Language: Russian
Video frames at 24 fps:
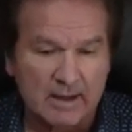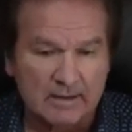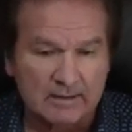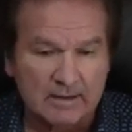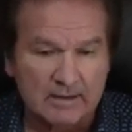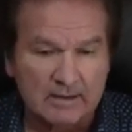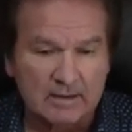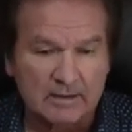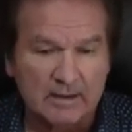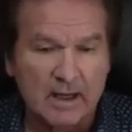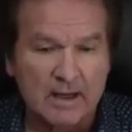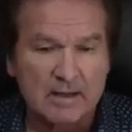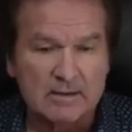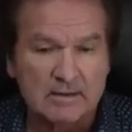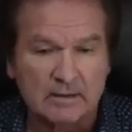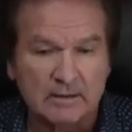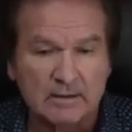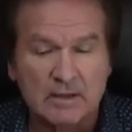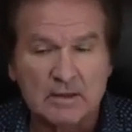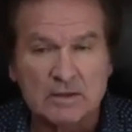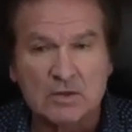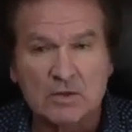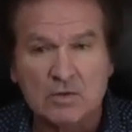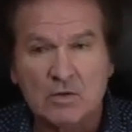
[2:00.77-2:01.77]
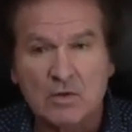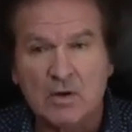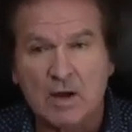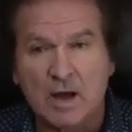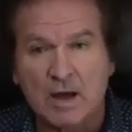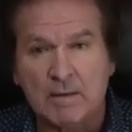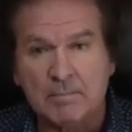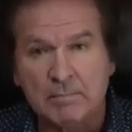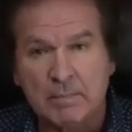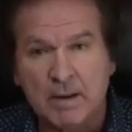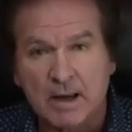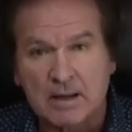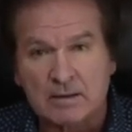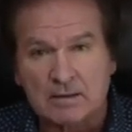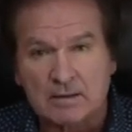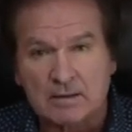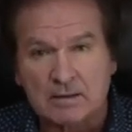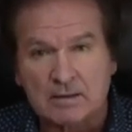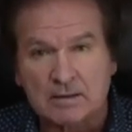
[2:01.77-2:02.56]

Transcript: Начинается нытье, опять